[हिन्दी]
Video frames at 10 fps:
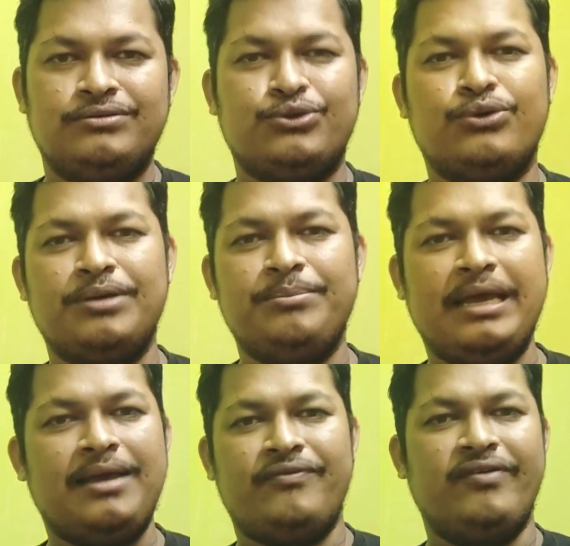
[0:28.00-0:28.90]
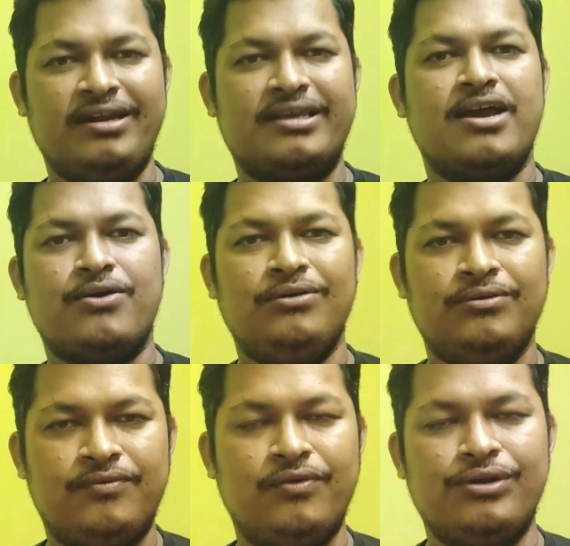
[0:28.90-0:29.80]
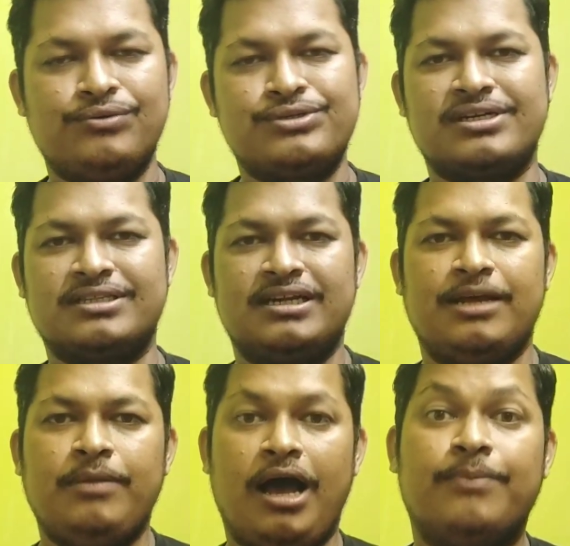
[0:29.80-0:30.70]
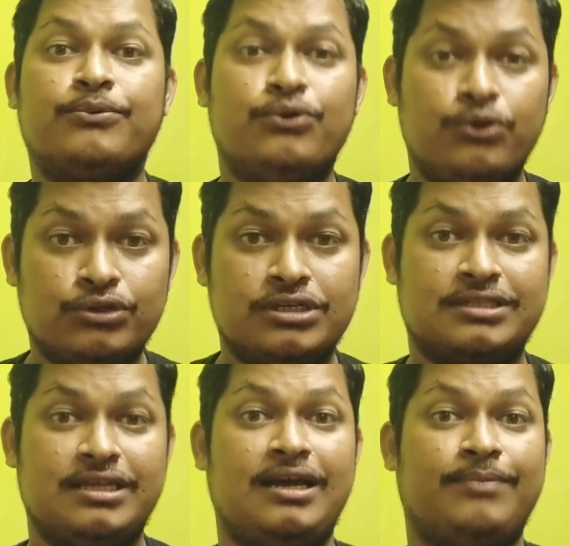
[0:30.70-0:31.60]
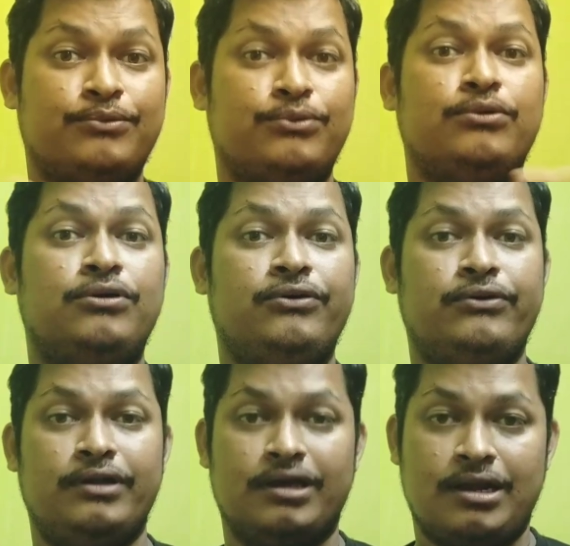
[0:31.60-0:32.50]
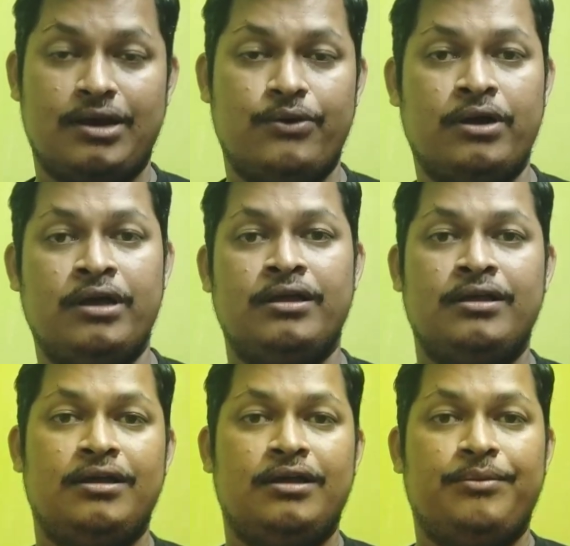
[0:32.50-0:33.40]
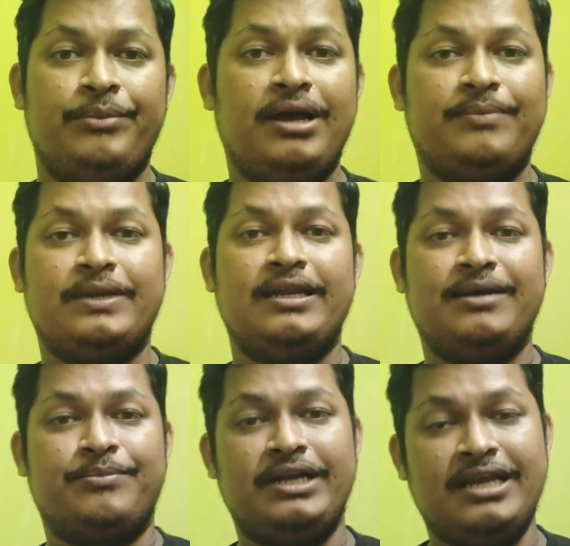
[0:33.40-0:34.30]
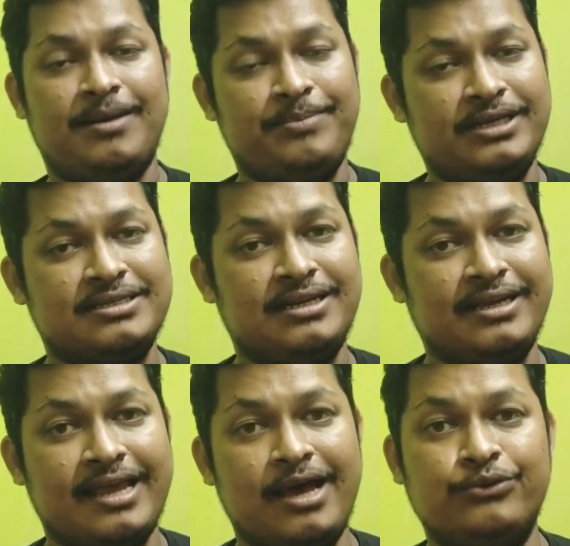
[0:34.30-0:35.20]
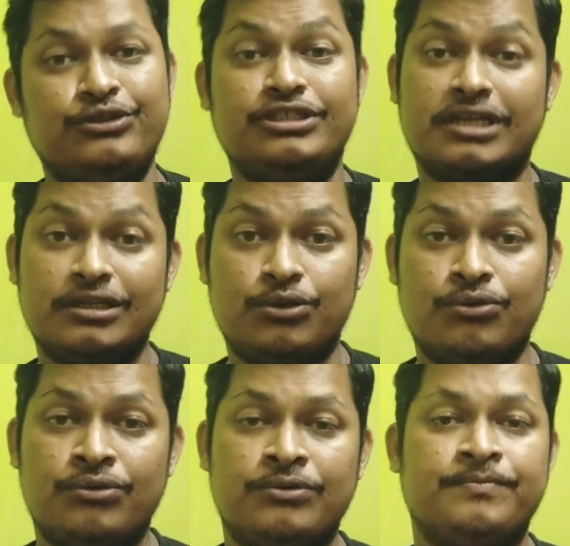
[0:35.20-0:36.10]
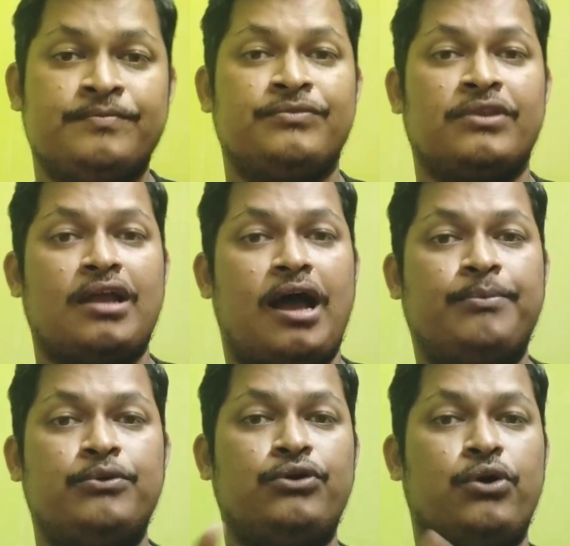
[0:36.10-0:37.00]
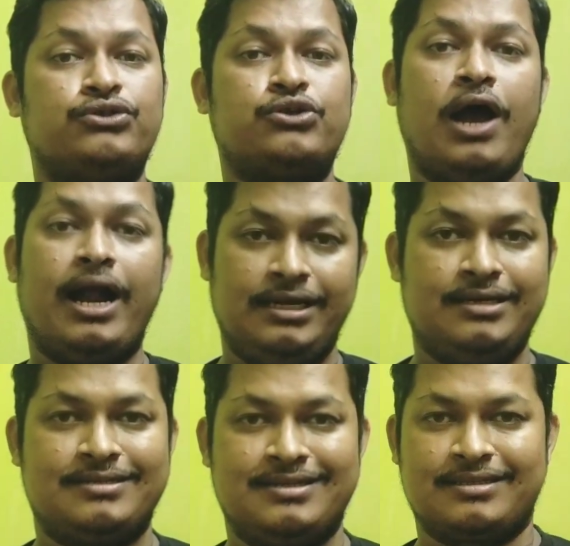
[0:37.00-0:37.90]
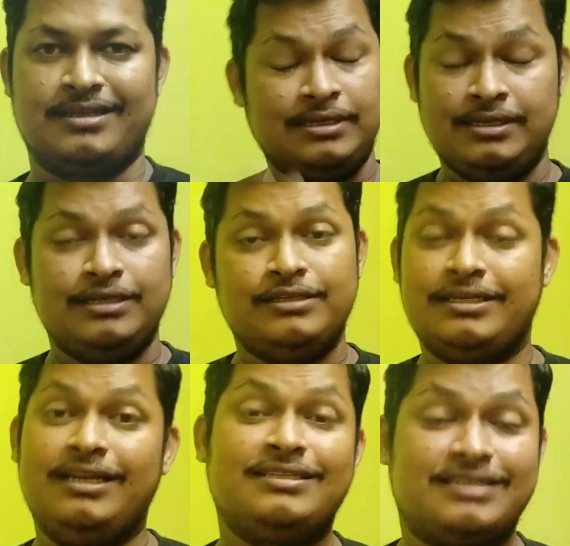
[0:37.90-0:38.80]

जो कि मैं फील किया हूँ फोन यूज करते टाइम आपको हो सकता है आपको वो लग रहा होगा मैं आपके लिए एक बढ़िया एप्लीकेशन लेके आया हूं जिसके थ्रू आप वो नॉच को हाइड कर सकते हैं चलिए